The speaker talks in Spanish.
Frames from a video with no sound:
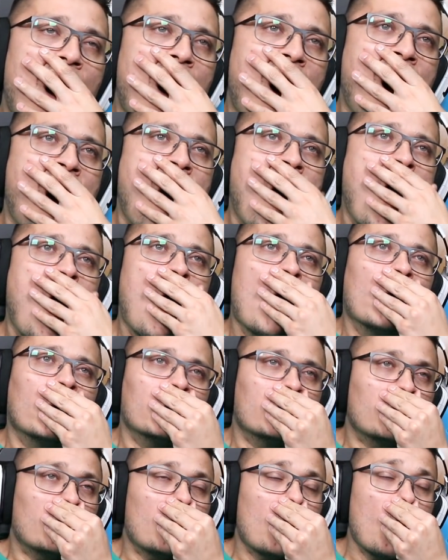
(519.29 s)
Sin
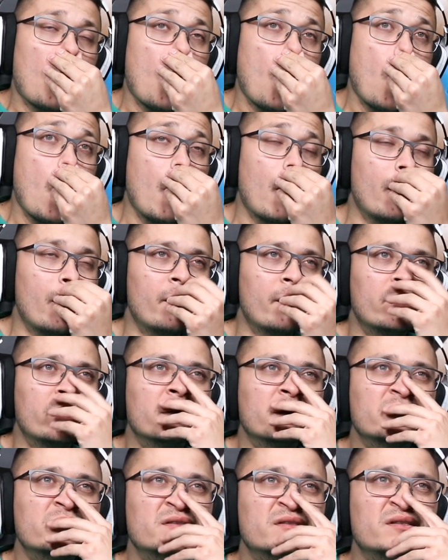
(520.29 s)
embargo, no
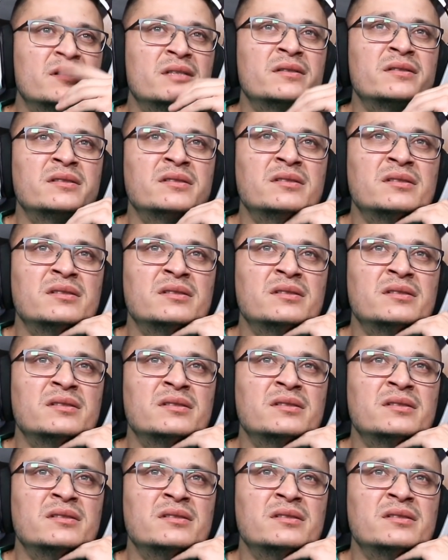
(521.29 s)
pasó a mayores.